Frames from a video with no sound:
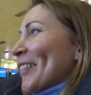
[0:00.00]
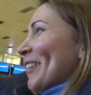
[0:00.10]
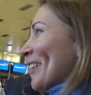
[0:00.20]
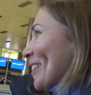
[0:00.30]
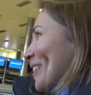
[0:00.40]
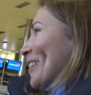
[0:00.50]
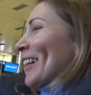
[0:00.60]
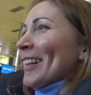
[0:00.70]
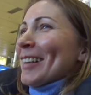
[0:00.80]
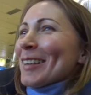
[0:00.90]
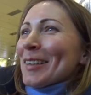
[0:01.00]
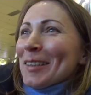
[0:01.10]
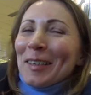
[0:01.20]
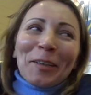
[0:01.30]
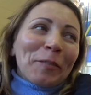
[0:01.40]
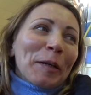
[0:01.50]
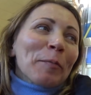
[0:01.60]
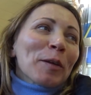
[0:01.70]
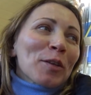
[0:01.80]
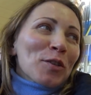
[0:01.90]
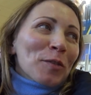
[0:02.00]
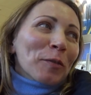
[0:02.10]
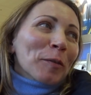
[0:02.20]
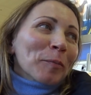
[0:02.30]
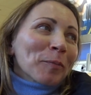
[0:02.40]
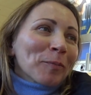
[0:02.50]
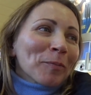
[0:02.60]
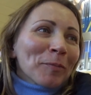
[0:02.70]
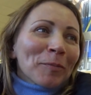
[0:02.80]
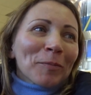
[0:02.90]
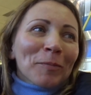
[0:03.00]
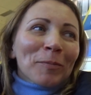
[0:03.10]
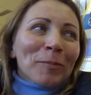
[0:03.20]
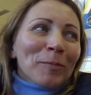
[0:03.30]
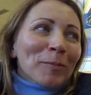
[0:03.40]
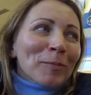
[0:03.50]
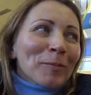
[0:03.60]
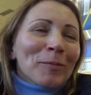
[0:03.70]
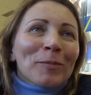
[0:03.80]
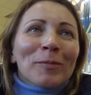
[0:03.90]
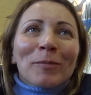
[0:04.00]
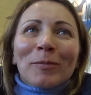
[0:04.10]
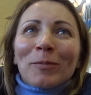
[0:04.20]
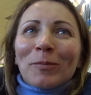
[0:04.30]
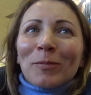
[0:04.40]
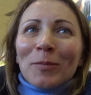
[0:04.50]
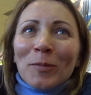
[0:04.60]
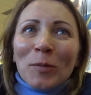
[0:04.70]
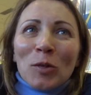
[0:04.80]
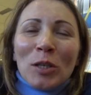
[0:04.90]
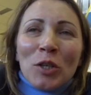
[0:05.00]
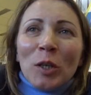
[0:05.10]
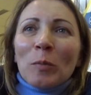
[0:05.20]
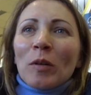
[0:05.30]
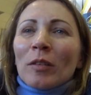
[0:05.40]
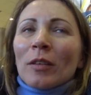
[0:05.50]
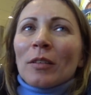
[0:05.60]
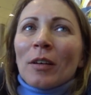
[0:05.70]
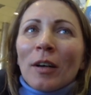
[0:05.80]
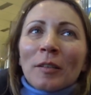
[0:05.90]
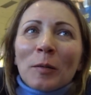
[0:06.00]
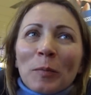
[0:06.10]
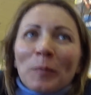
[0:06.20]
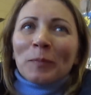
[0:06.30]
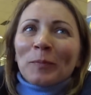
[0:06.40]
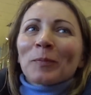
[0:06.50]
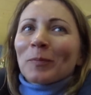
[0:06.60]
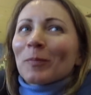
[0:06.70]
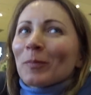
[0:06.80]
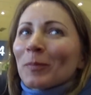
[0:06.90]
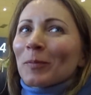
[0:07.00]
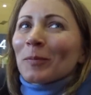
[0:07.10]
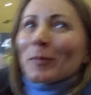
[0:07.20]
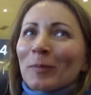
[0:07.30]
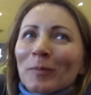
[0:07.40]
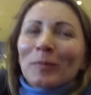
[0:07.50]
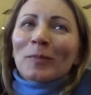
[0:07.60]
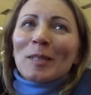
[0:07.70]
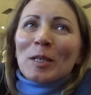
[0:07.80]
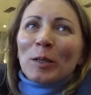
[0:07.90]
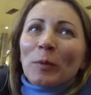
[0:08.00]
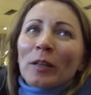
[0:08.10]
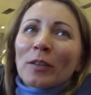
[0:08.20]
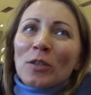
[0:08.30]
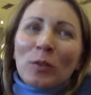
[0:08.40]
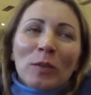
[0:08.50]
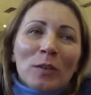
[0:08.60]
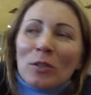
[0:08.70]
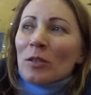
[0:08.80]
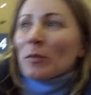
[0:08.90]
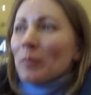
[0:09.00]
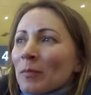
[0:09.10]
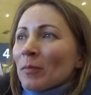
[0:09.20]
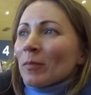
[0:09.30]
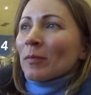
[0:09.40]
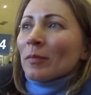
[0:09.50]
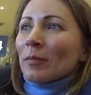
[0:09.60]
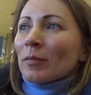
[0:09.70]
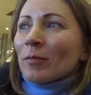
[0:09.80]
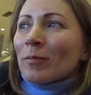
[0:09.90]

А? Не говори мне ничего. Почему? Ну, ну слишком рано, да. Как... Слишком рано? Как слишком рано? Слишком Надо было в 11 выезжать.